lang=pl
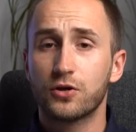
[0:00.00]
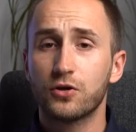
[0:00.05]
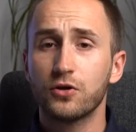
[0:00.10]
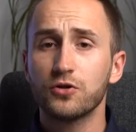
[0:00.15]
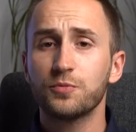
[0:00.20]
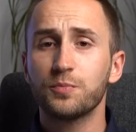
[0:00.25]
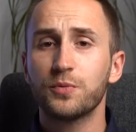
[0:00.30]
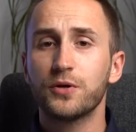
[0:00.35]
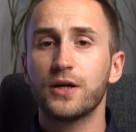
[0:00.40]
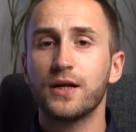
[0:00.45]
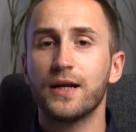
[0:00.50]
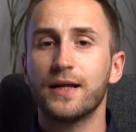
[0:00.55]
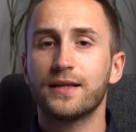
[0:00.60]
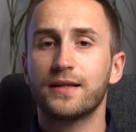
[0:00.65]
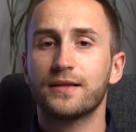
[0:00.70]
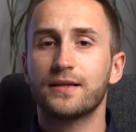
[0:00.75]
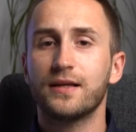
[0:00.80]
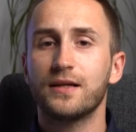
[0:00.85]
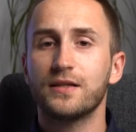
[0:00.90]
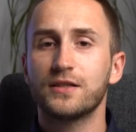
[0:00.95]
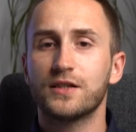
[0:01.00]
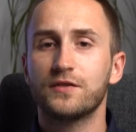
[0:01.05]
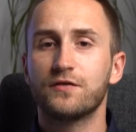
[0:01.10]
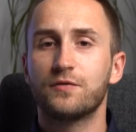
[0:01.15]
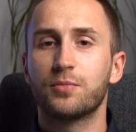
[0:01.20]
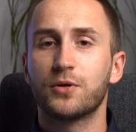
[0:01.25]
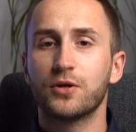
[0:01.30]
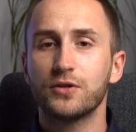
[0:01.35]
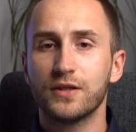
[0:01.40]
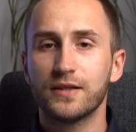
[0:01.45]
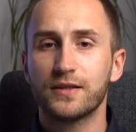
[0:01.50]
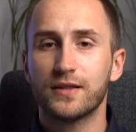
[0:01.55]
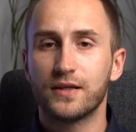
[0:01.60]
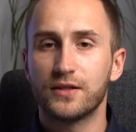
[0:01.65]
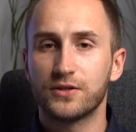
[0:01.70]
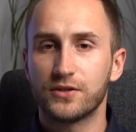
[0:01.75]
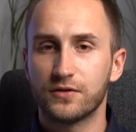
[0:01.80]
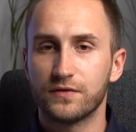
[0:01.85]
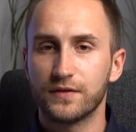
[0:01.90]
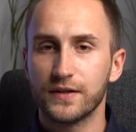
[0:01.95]
Kąt pochylenia talerza w bronie
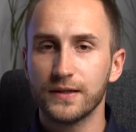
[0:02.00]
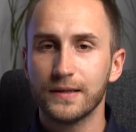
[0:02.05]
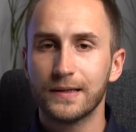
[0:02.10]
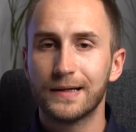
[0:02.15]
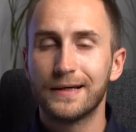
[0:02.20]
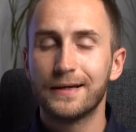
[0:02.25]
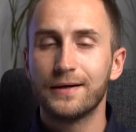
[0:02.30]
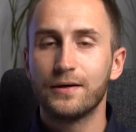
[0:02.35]
talerzowej